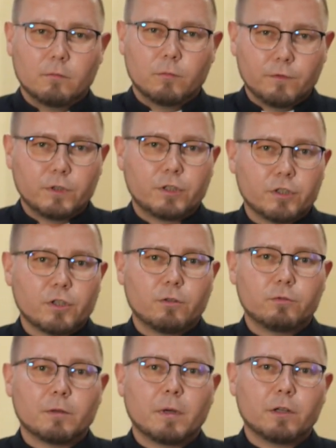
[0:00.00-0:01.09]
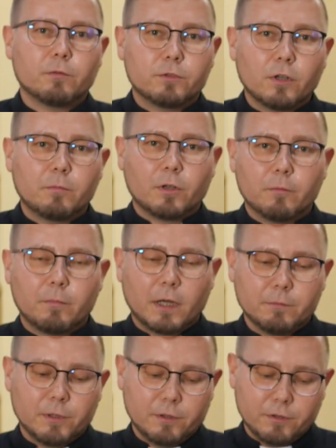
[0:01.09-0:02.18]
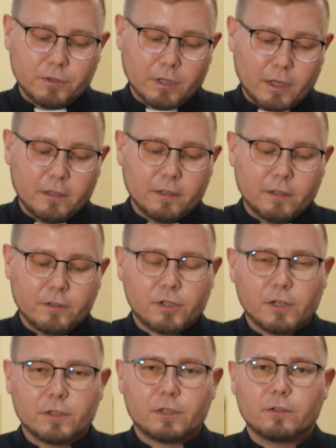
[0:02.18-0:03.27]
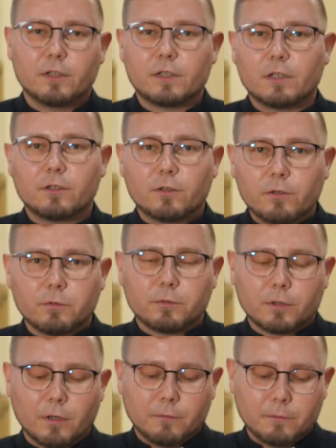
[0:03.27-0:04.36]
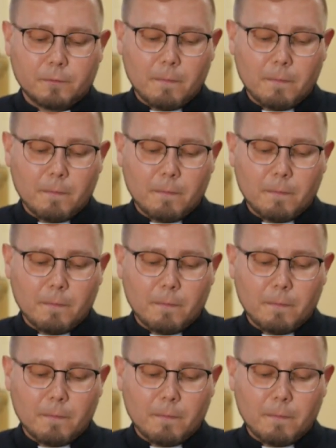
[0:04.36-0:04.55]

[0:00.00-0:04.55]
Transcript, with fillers: Mówi się, że ludzie mają dobrą pamięć, ale często niestety krótką.